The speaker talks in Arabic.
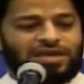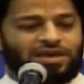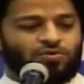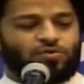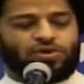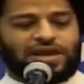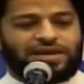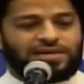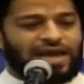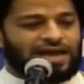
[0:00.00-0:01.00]
يقول
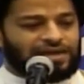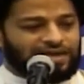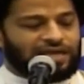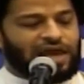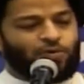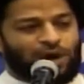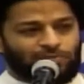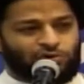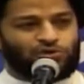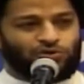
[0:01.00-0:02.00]
أن علي أو
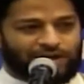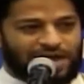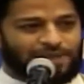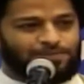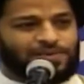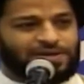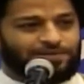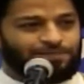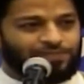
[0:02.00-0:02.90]
أبو تراب